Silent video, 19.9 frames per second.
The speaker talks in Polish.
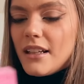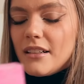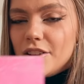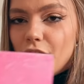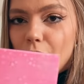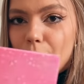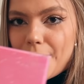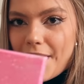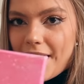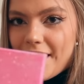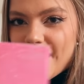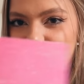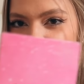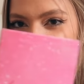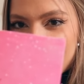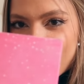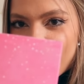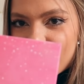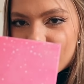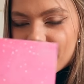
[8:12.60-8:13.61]
Dobra,
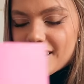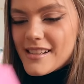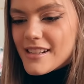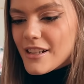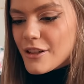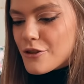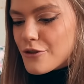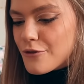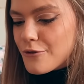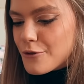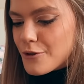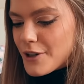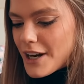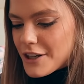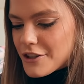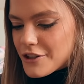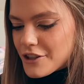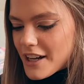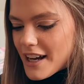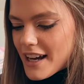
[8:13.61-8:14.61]
teraz
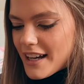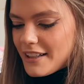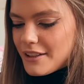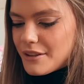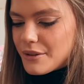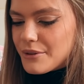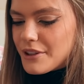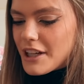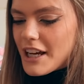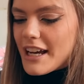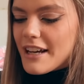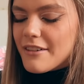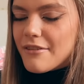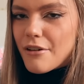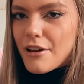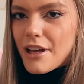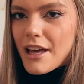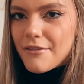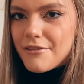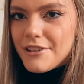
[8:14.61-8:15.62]
czwóreczka i tutaj
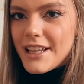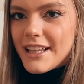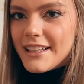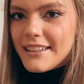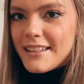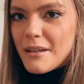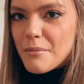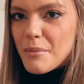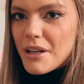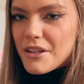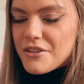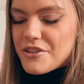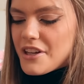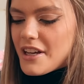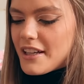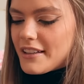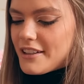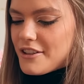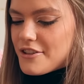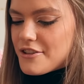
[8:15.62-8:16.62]
ewidentnie będzie
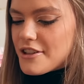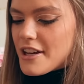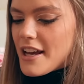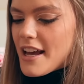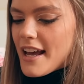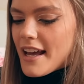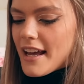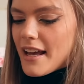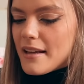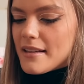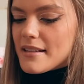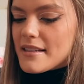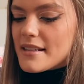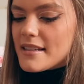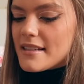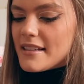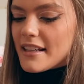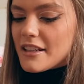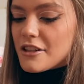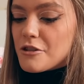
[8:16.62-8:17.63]
jakiś,
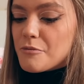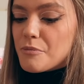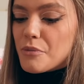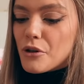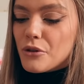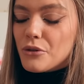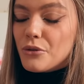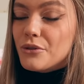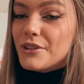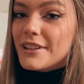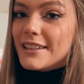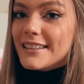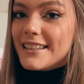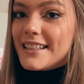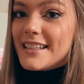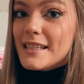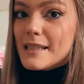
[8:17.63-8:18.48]
e, jakiś produkt taki